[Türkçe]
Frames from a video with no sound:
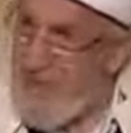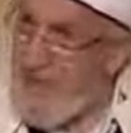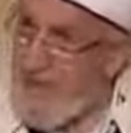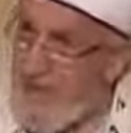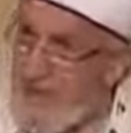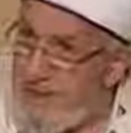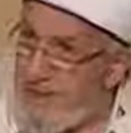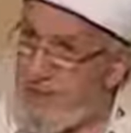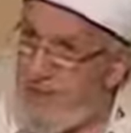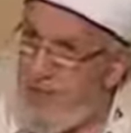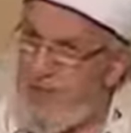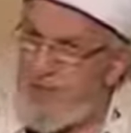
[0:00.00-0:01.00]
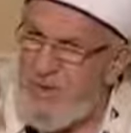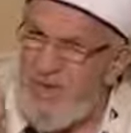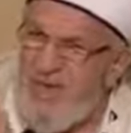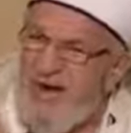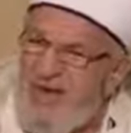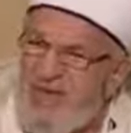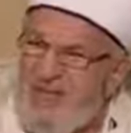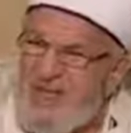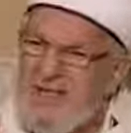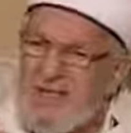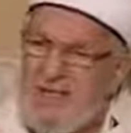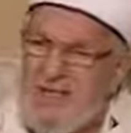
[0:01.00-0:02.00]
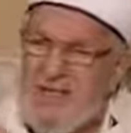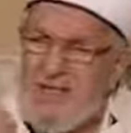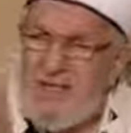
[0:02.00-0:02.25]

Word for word: Gelecekte olan bir hayır işini